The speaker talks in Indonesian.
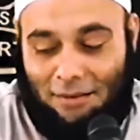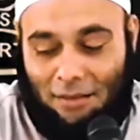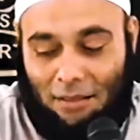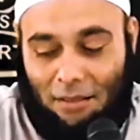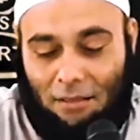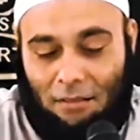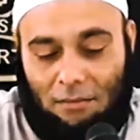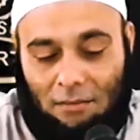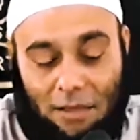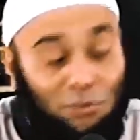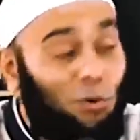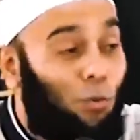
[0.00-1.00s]
Eh,
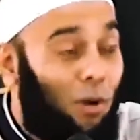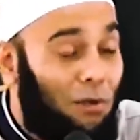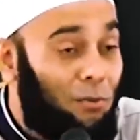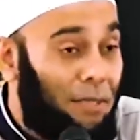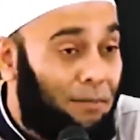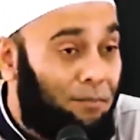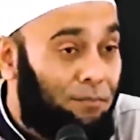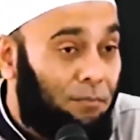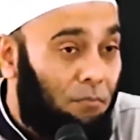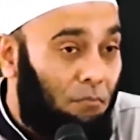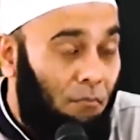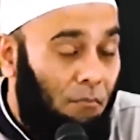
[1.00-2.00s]
nggak e, cukup waktunya.
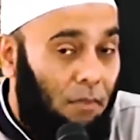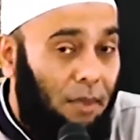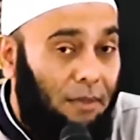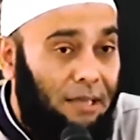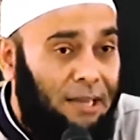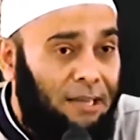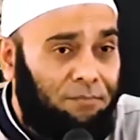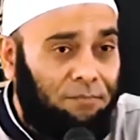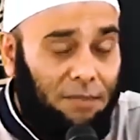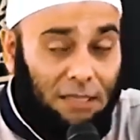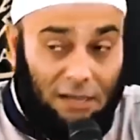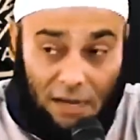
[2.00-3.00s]
Ya,
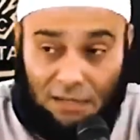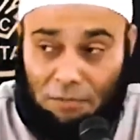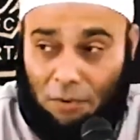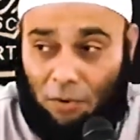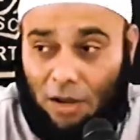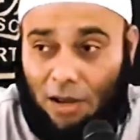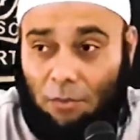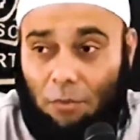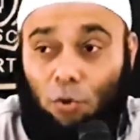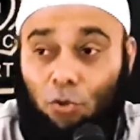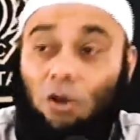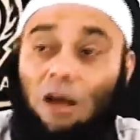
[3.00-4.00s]
jadi titrasi menggunakan
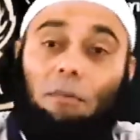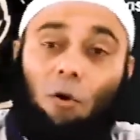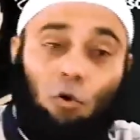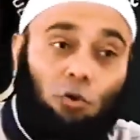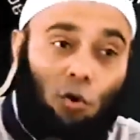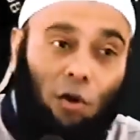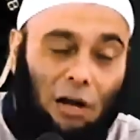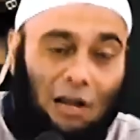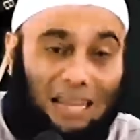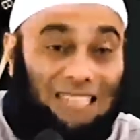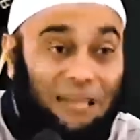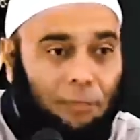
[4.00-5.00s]
untuk apa? Untuk
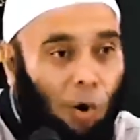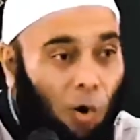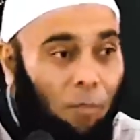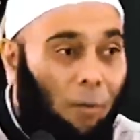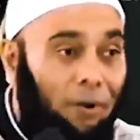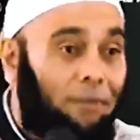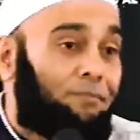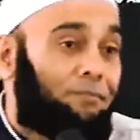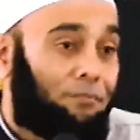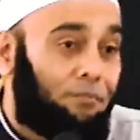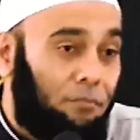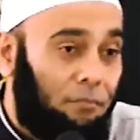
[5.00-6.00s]
ngeriset hormon.
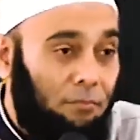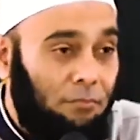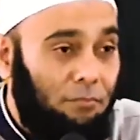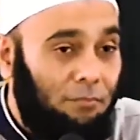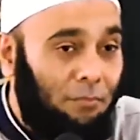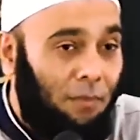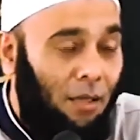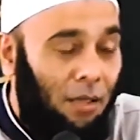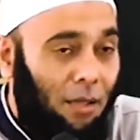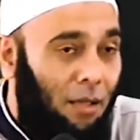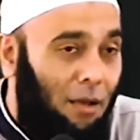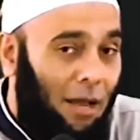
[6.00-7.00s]

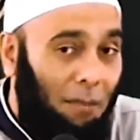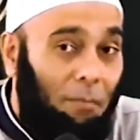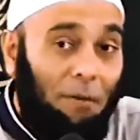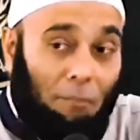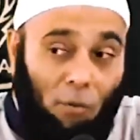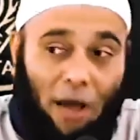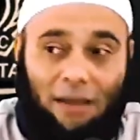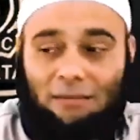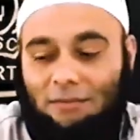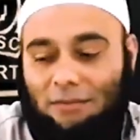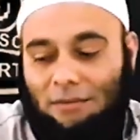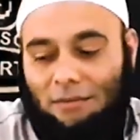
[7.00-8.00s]
Dan
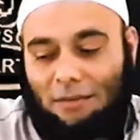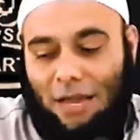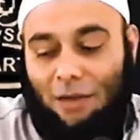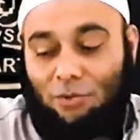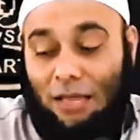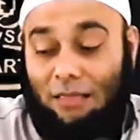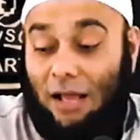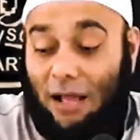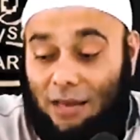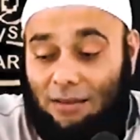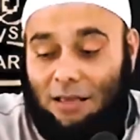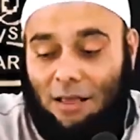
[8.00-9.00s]
perempuan, saya harus
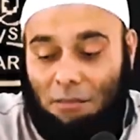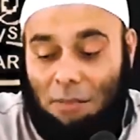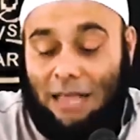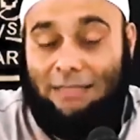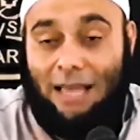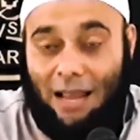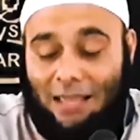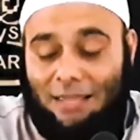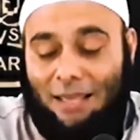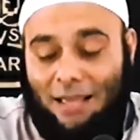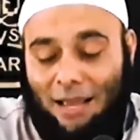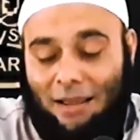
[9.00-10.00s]
katakan,
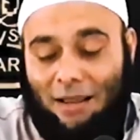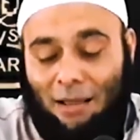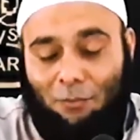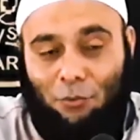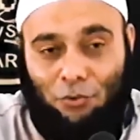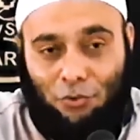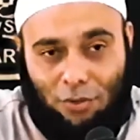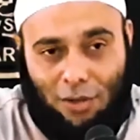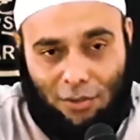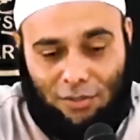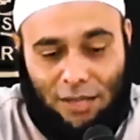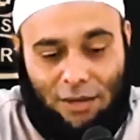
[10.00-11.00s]
masalahnya adalah muncul
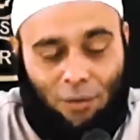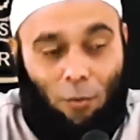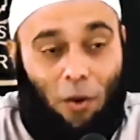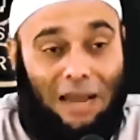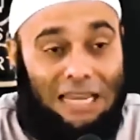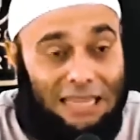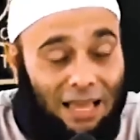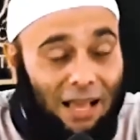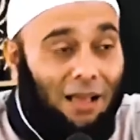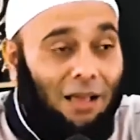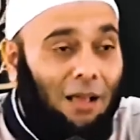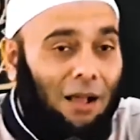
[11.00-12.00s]
kalau seandainya wanita,
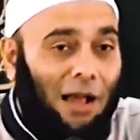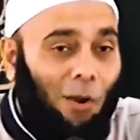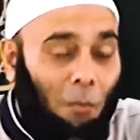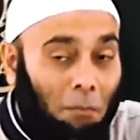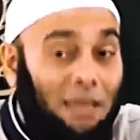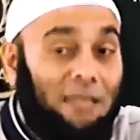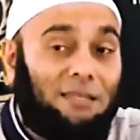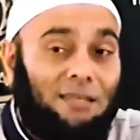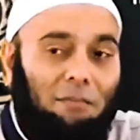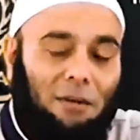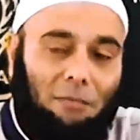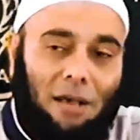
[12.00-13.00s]
kalau
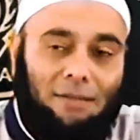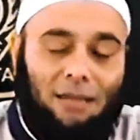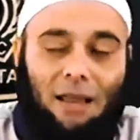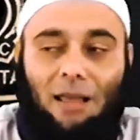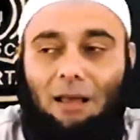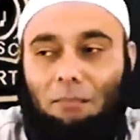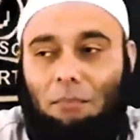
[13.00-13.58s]
mensnya bermasalah,